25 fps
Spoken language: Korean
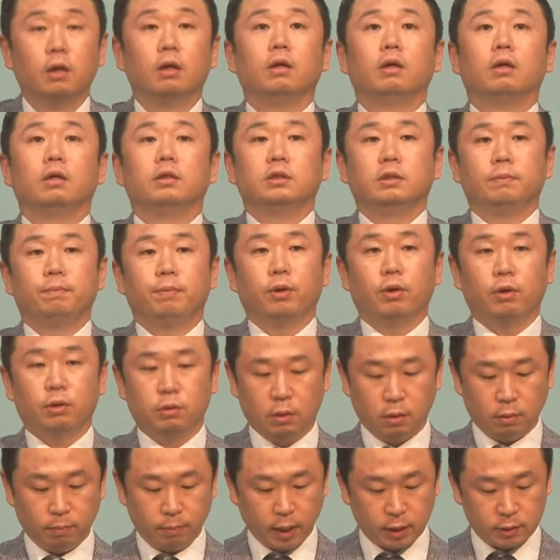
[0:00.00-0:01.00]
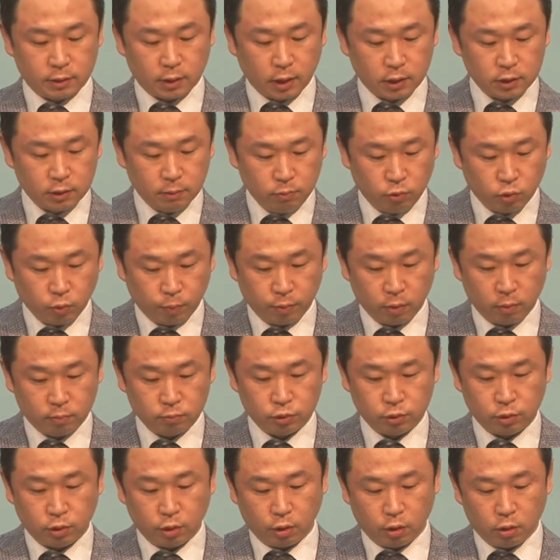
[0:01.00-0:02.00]
시편
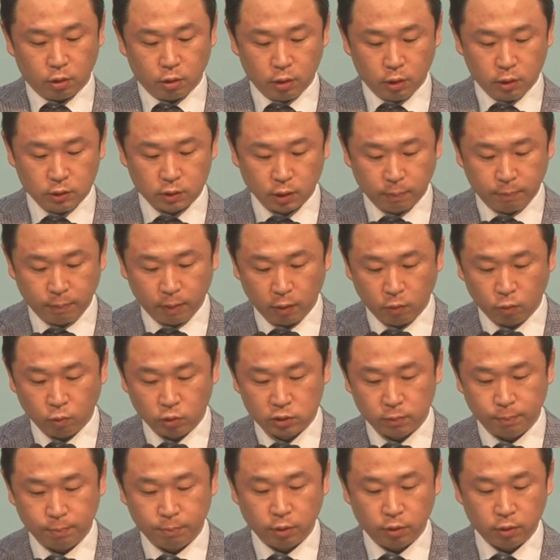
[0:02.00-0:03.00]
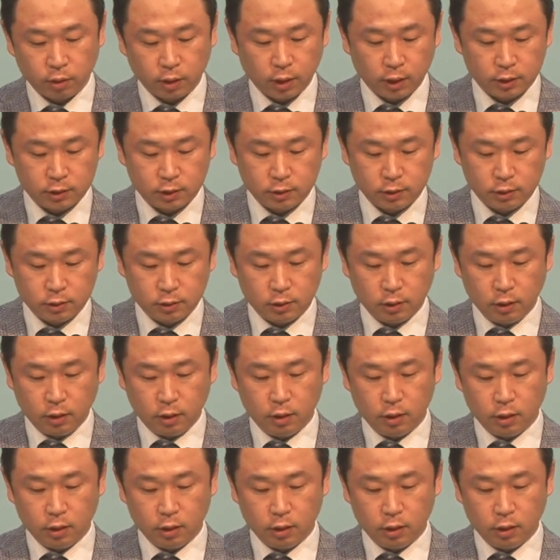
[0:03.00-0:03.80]
146편부터 이제 150편까지는